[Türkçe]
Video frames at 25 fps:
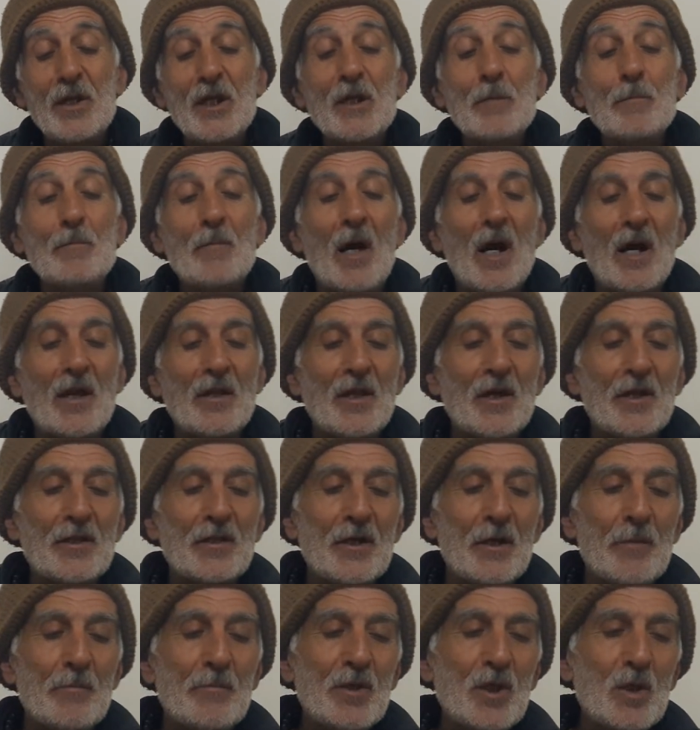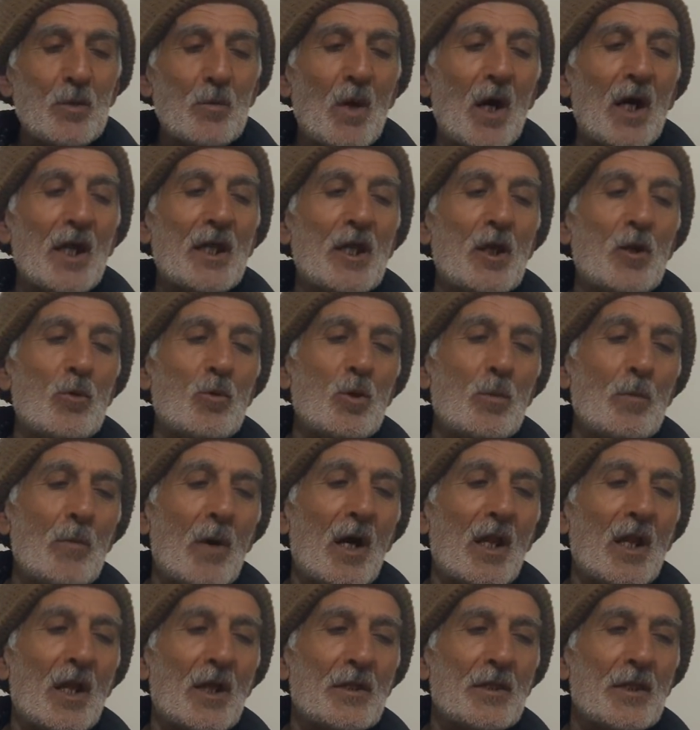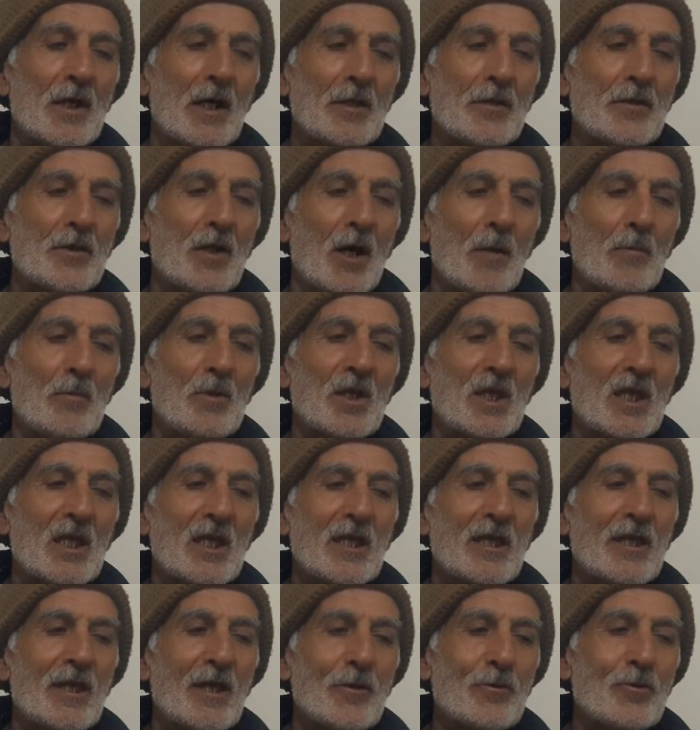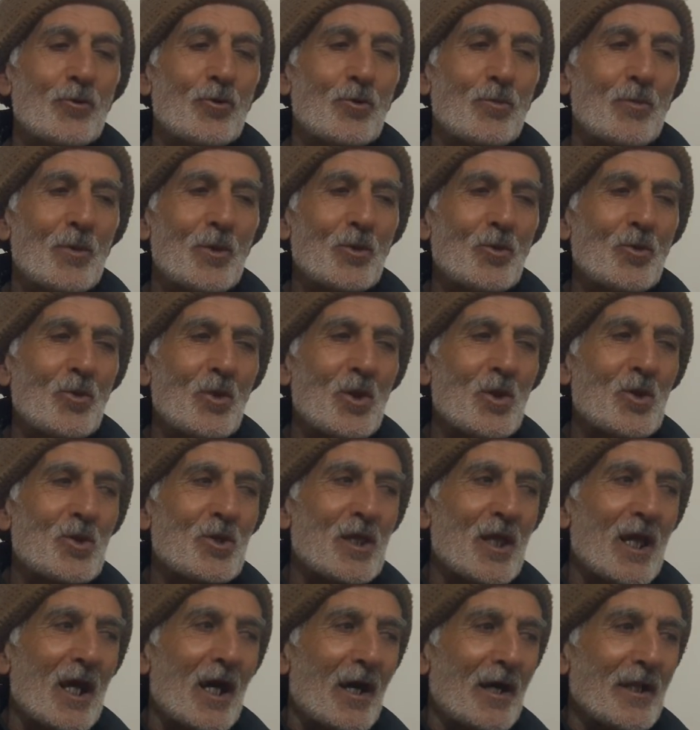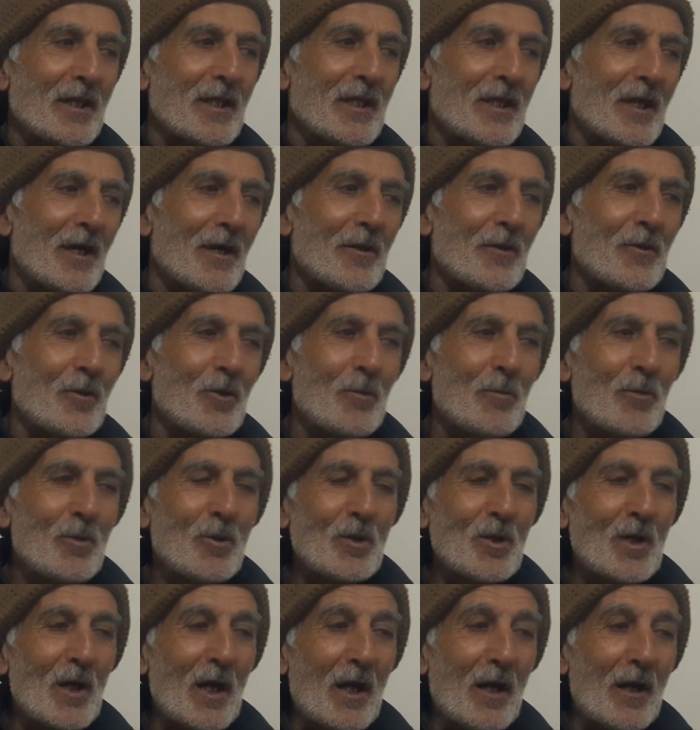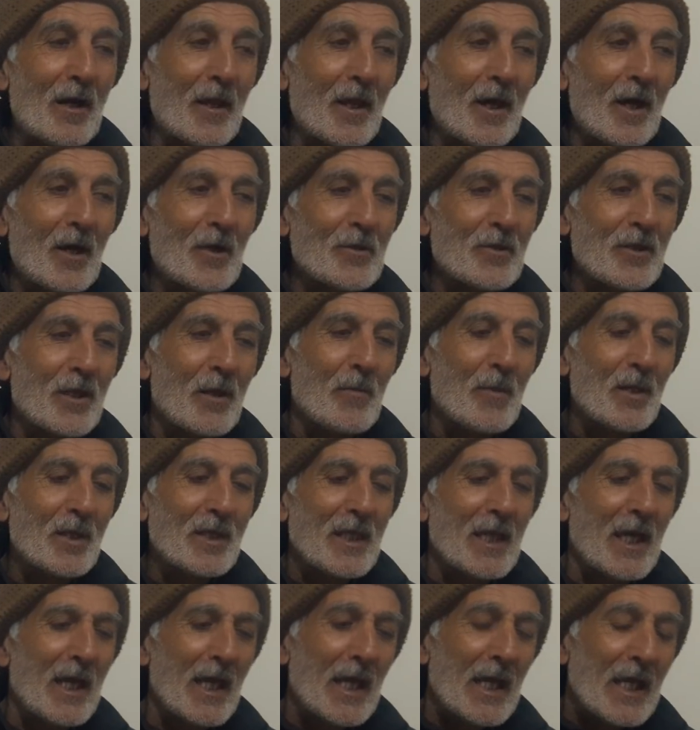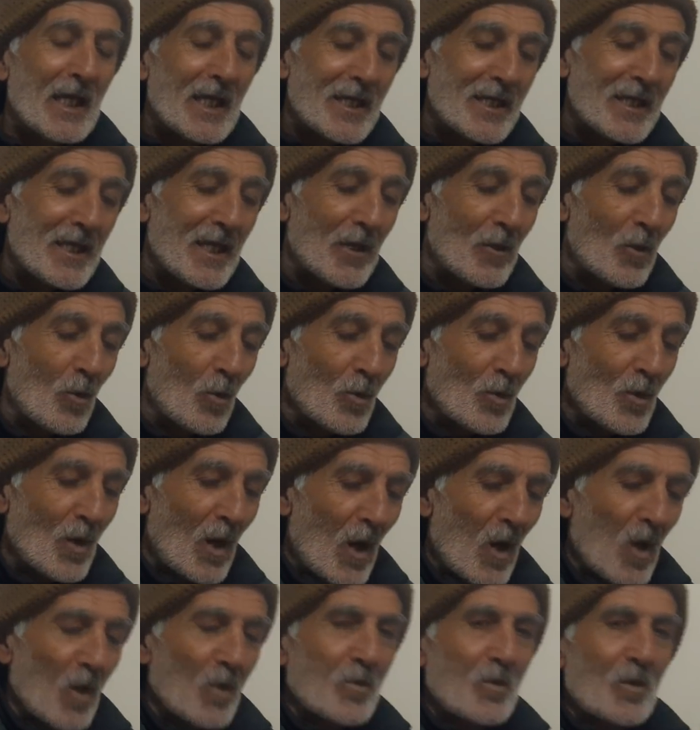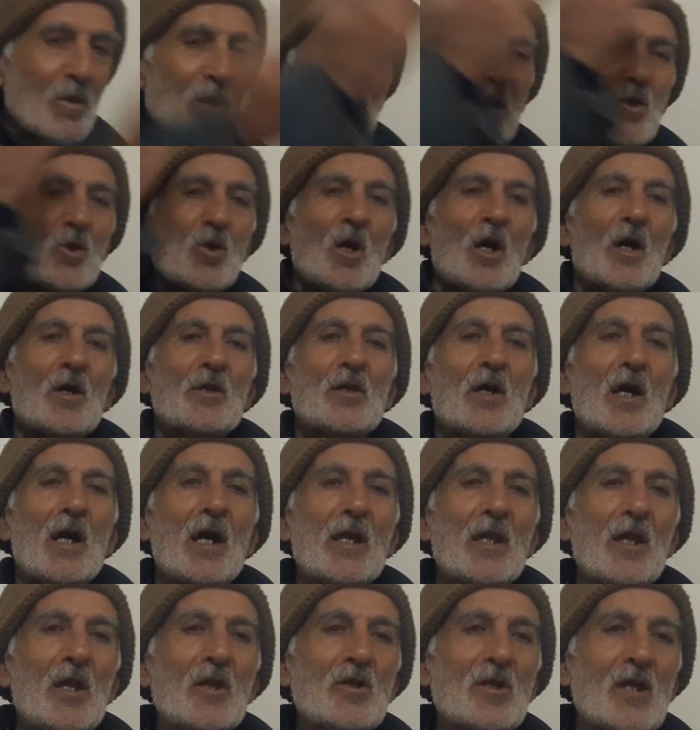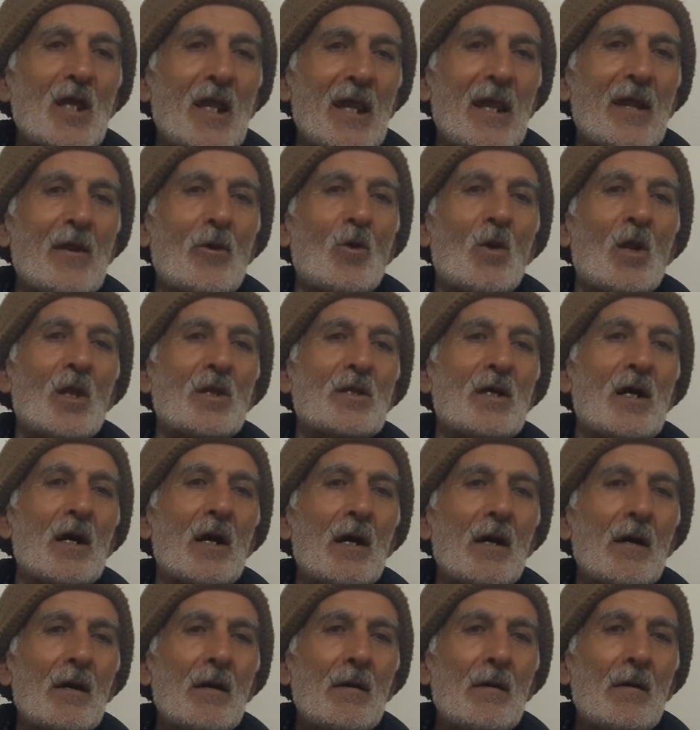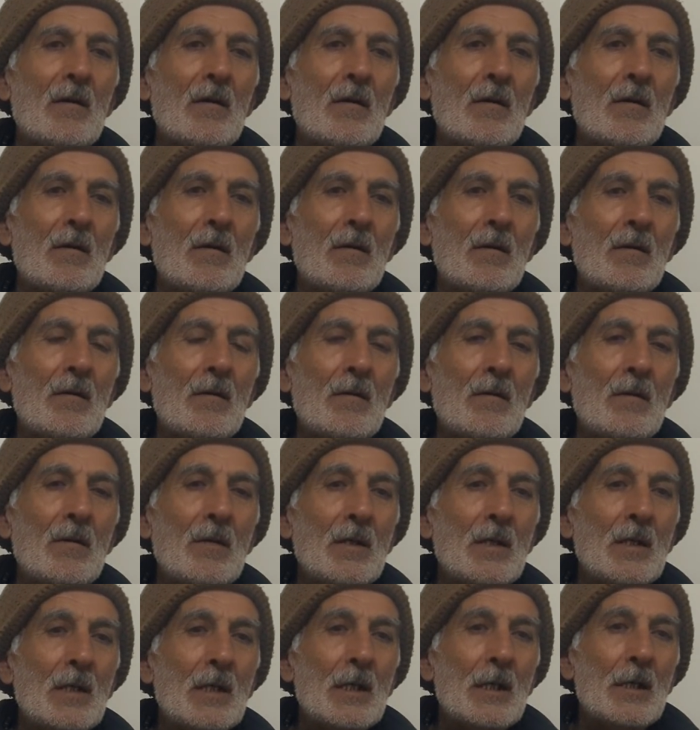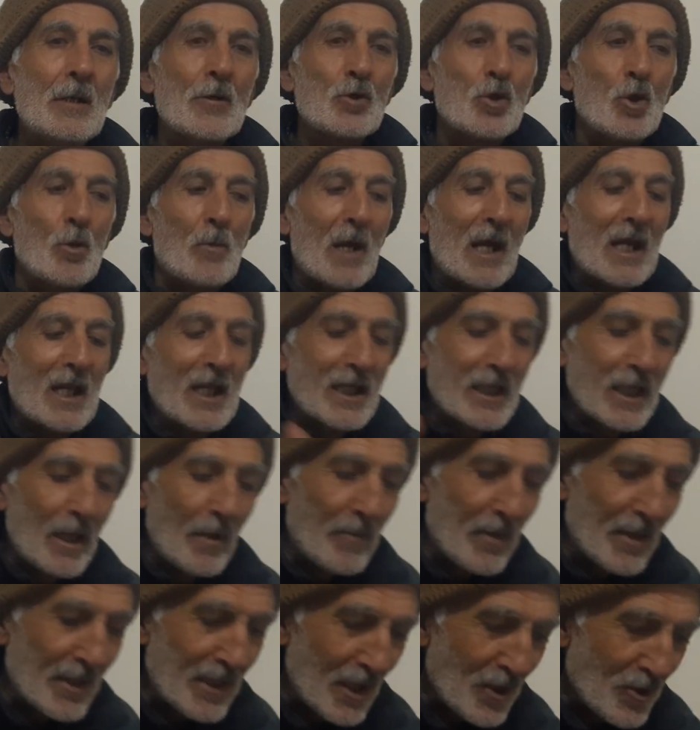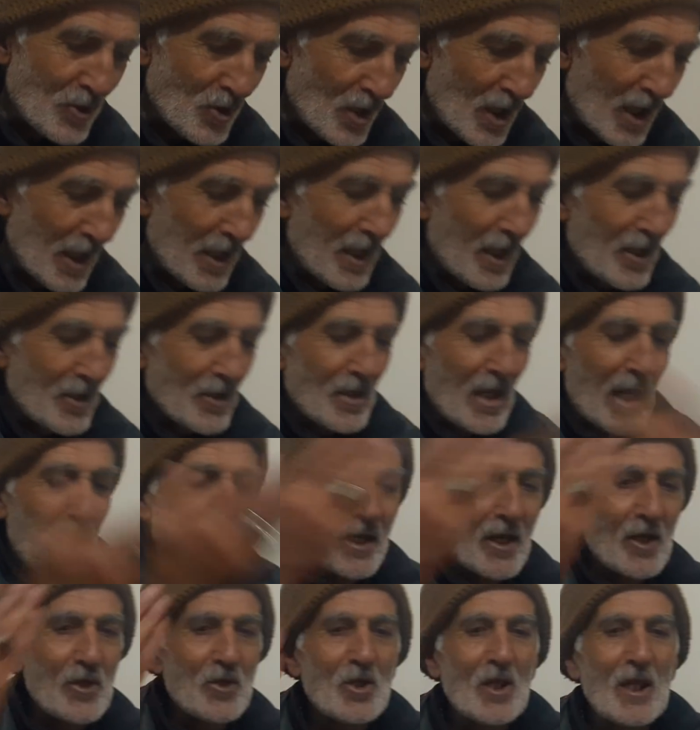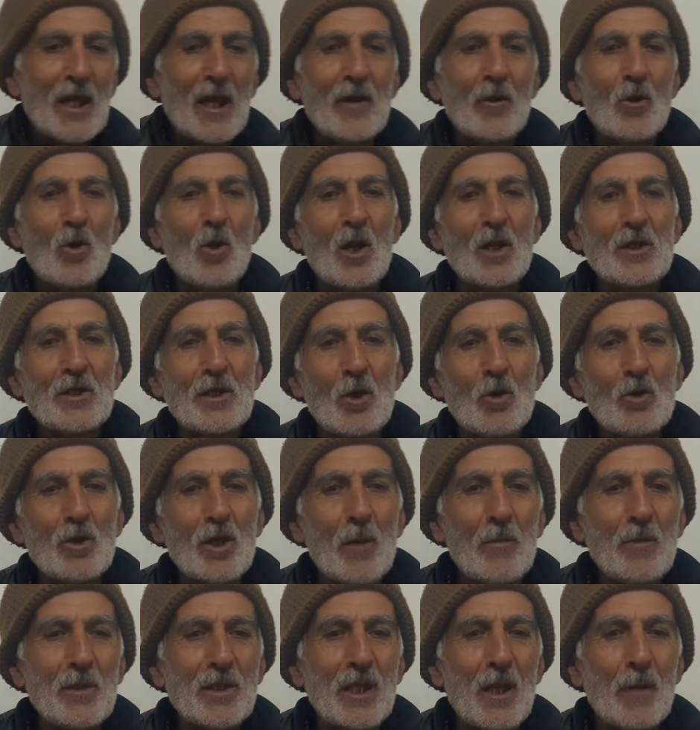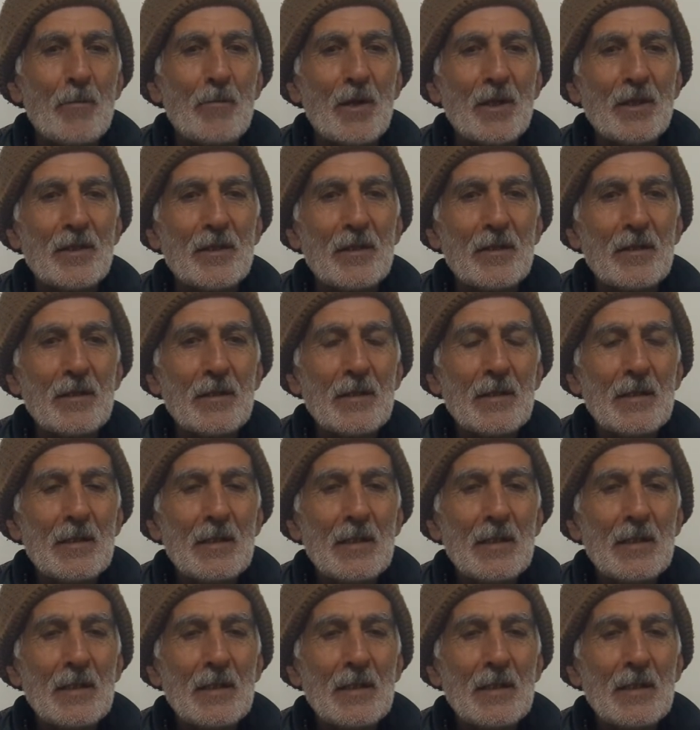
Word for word: bir manada, bir manevi manada tabii ki Yecüc Mecüc işte hani yarın öbür gün Karahan Tepe'de ye, onun altında çıkacak enerjiler olacak. Hani o... Göbekli Tepe'de çıkan enerjiler olacak. O da bir tepedir.